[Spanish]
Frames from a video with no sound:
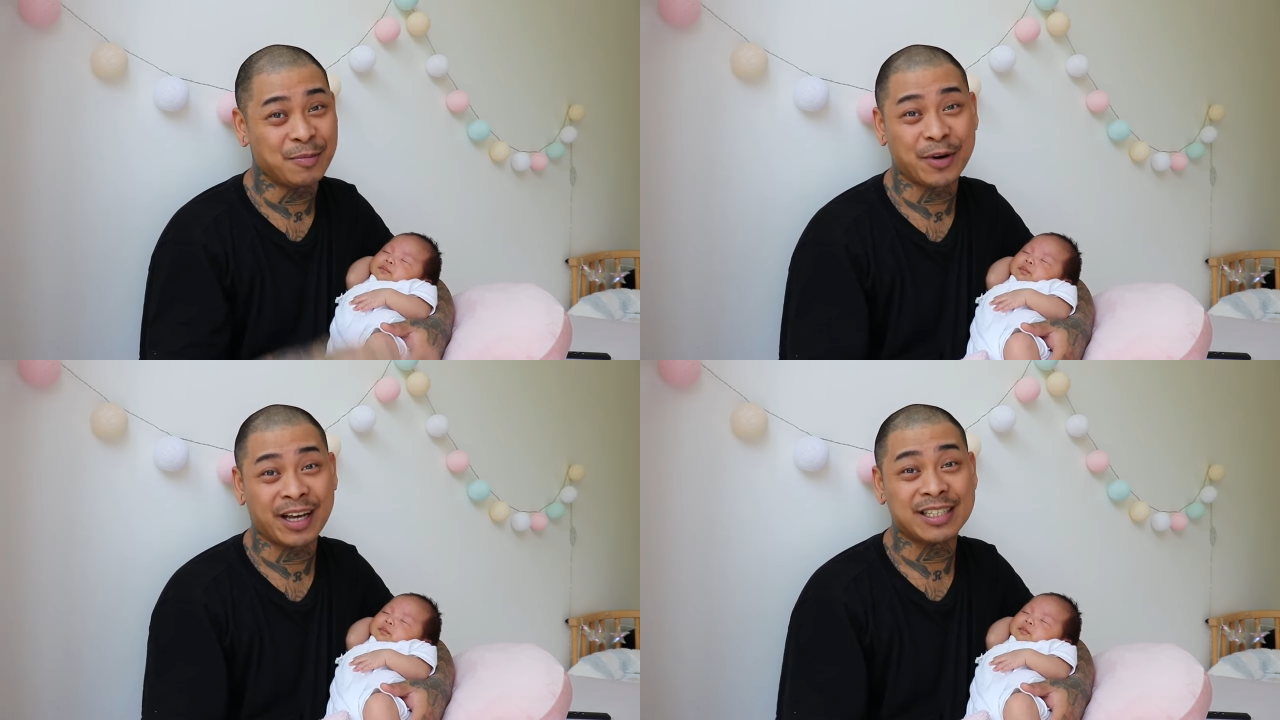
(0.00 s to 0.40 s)

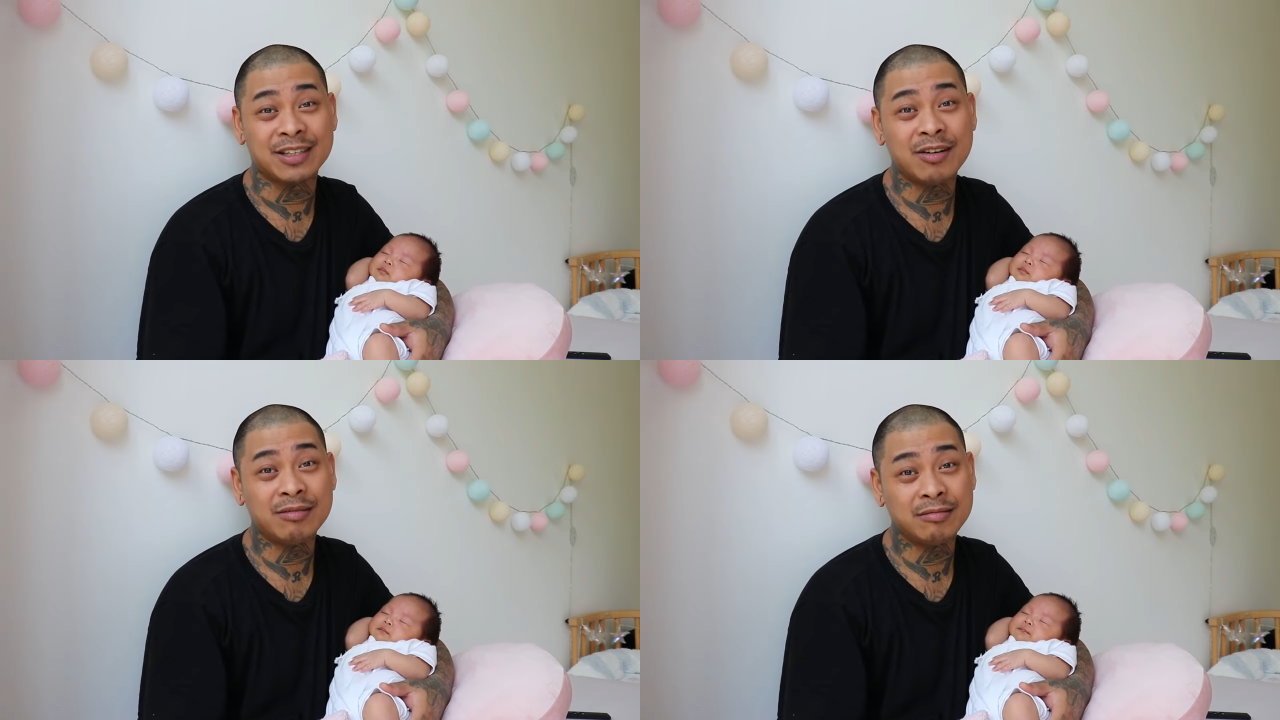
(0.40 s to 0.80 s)
Porque si
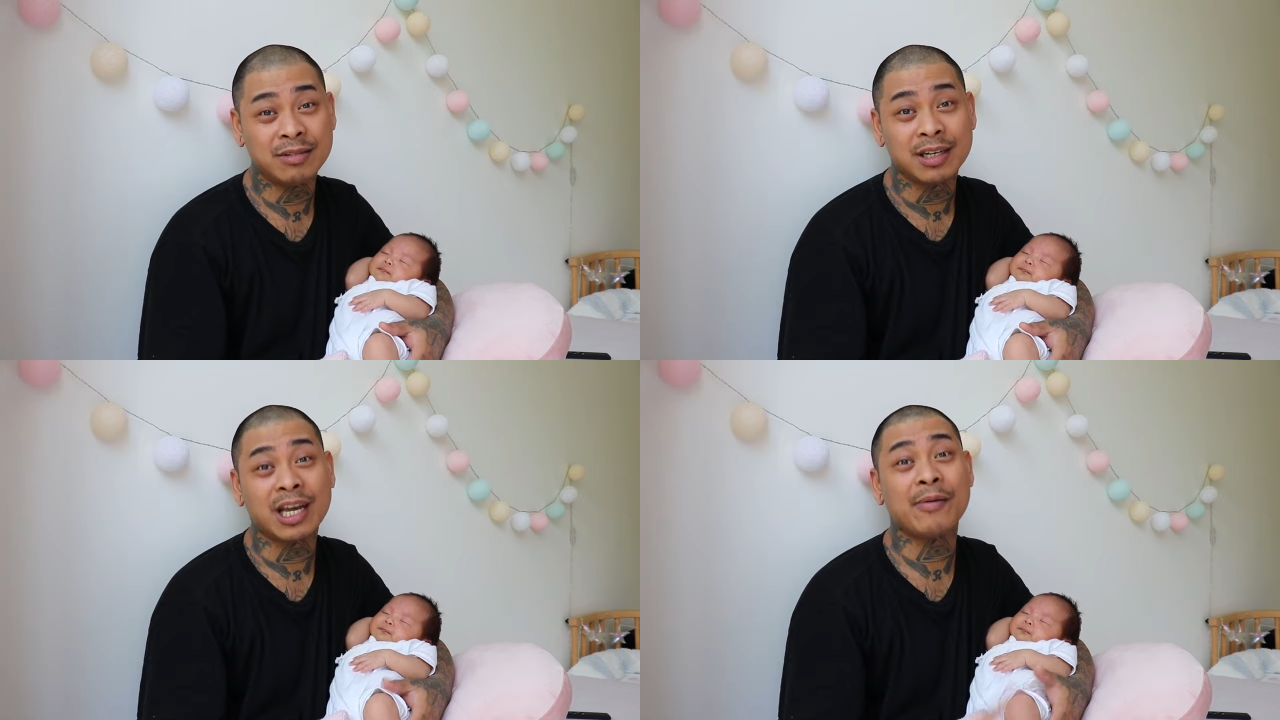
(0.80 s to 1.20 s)
no,
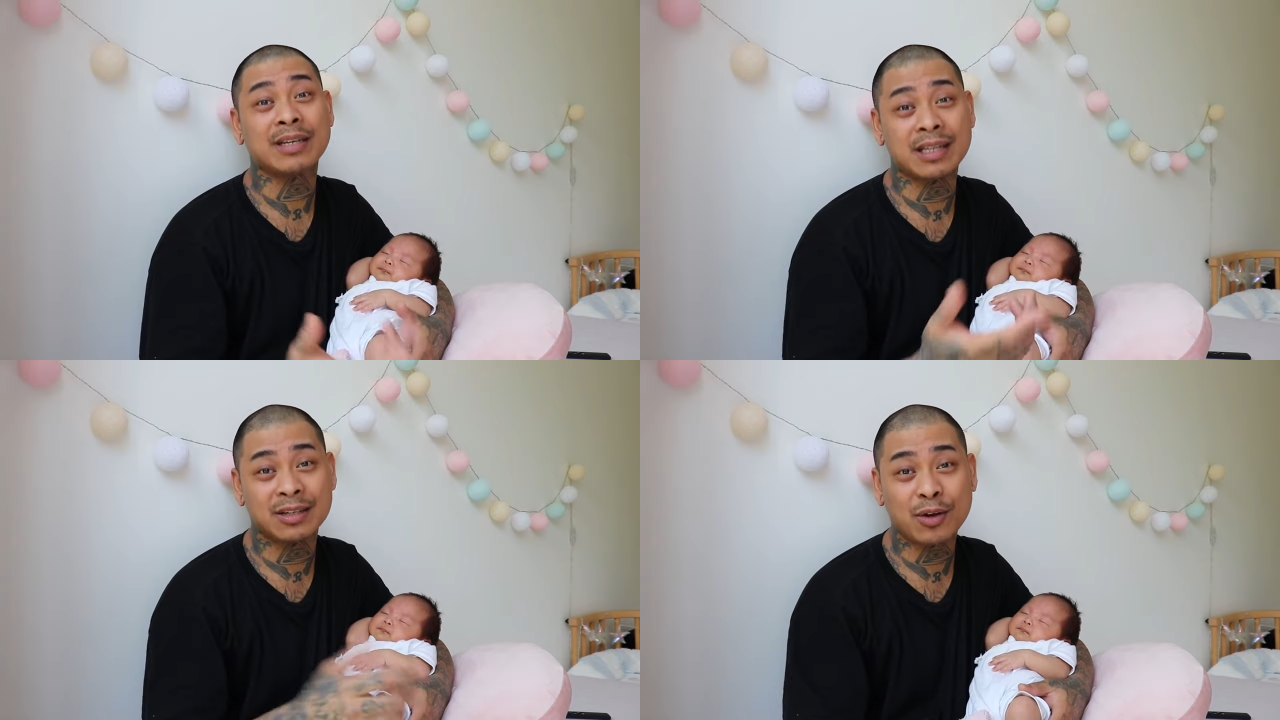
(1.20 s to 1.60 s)
¿qué
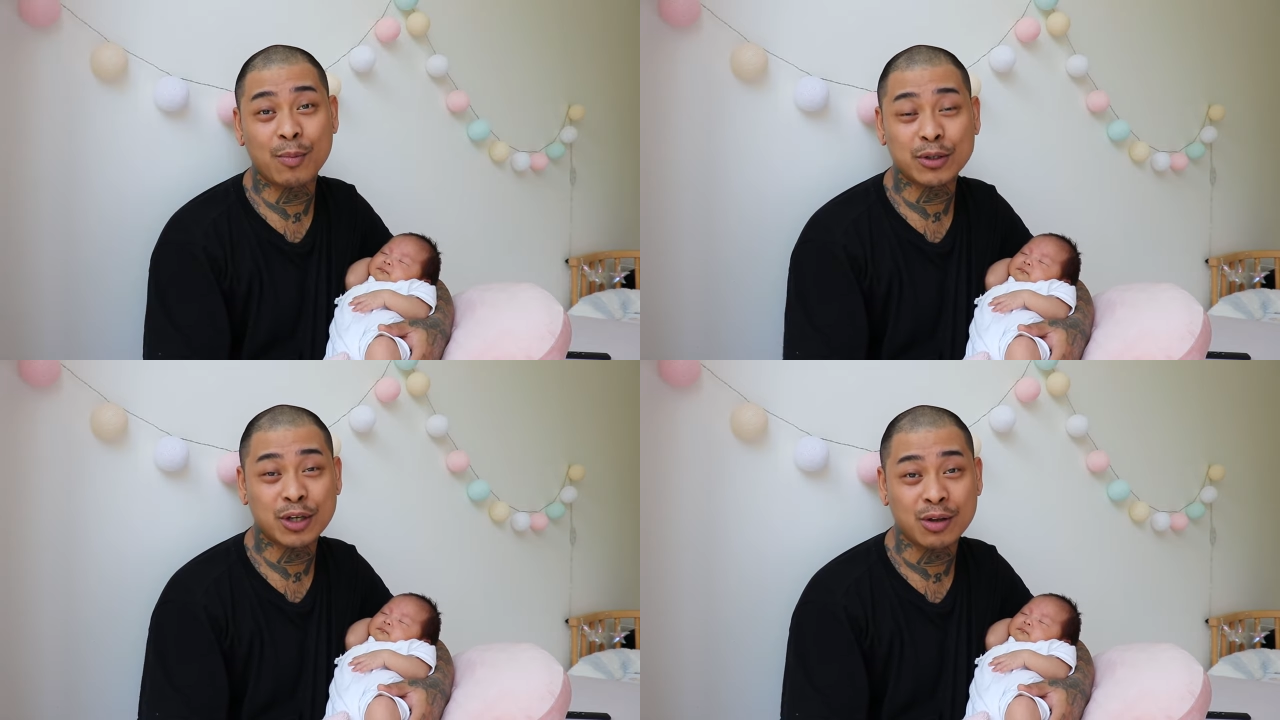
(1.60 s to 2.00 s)
vais a hacer
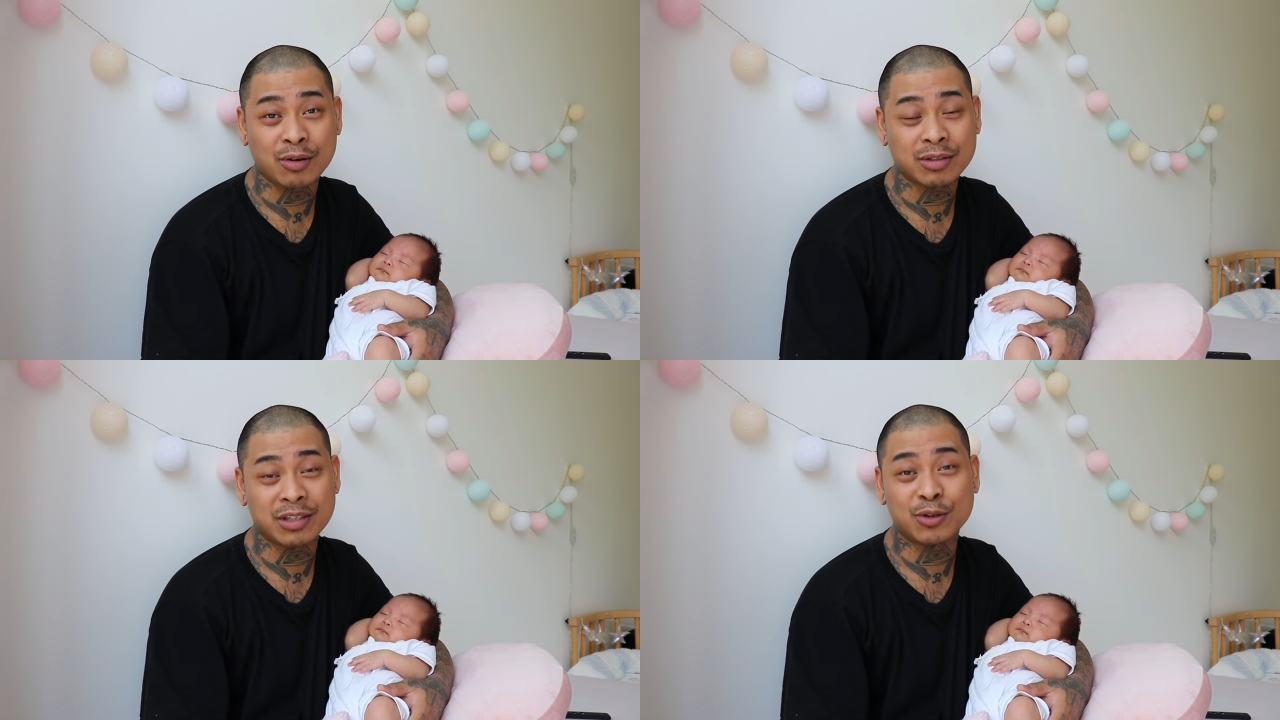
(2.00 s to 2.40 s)
todos
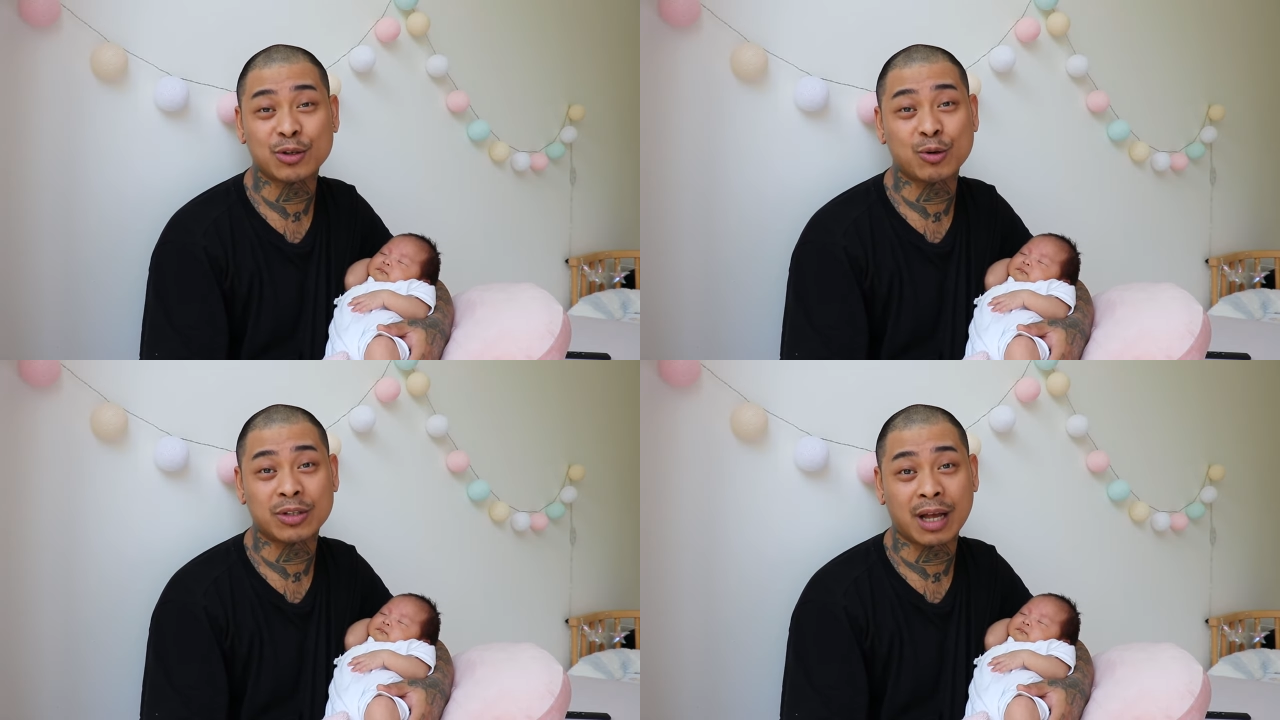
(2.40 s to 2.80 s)
vosotros si no
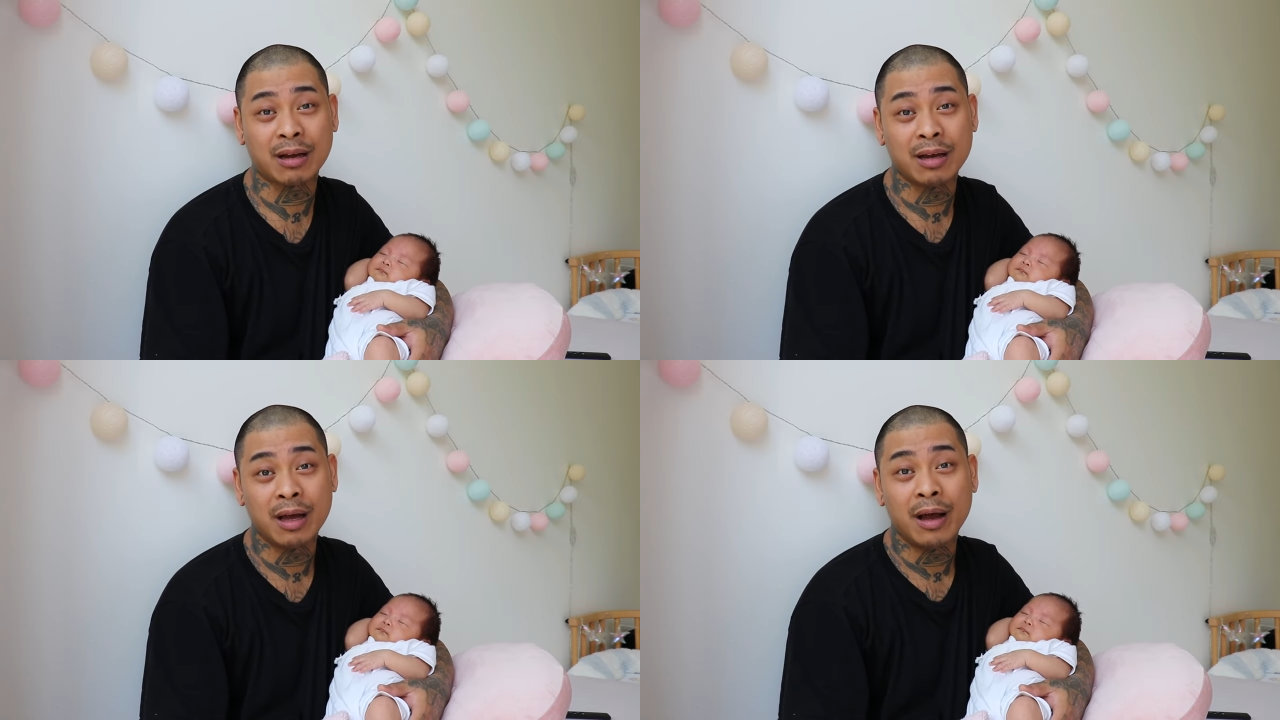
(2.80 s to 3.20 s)
os gusta?